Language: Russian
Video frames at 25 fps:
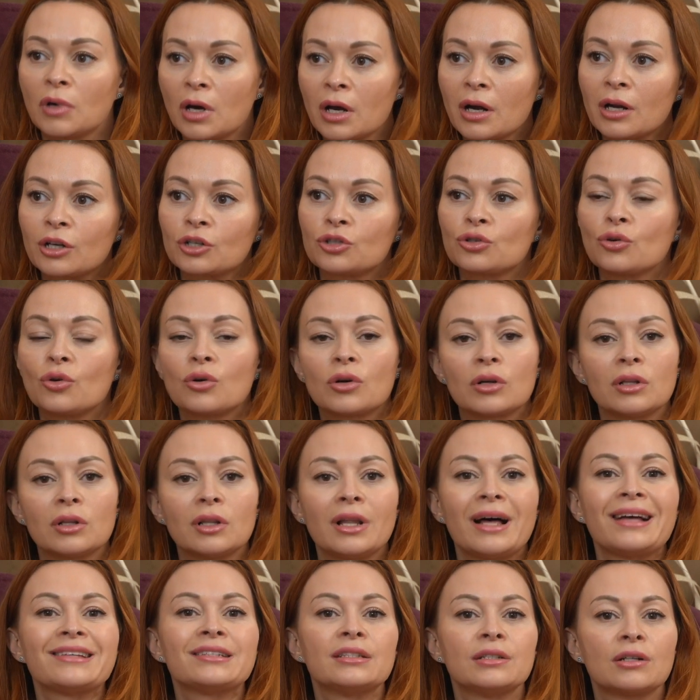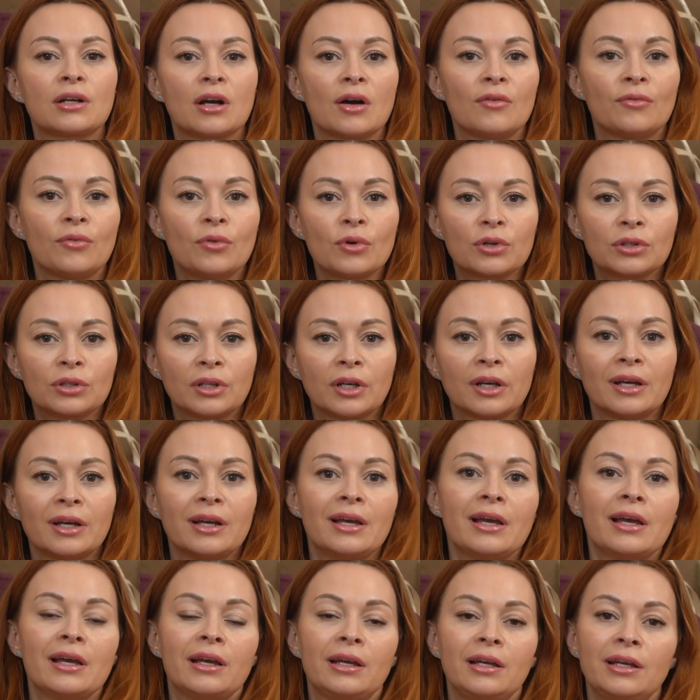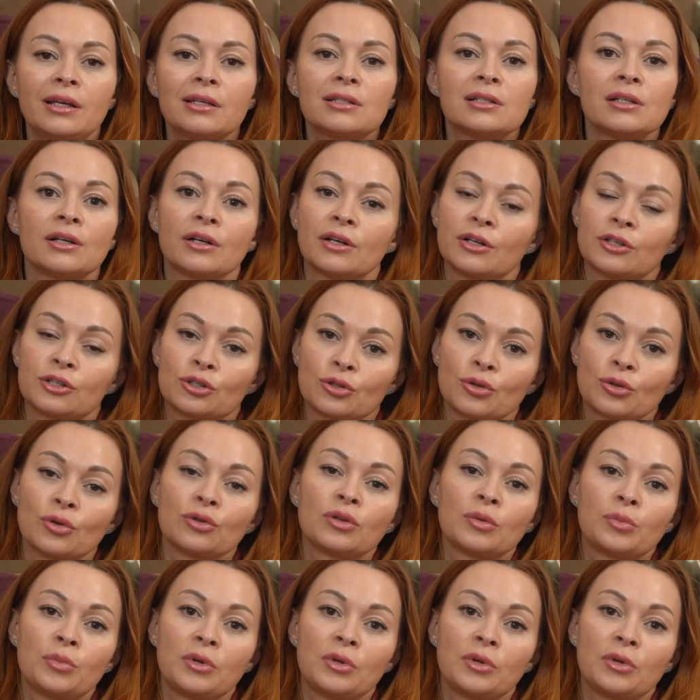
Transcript: хорошо, классно, комфортно. И если их что-то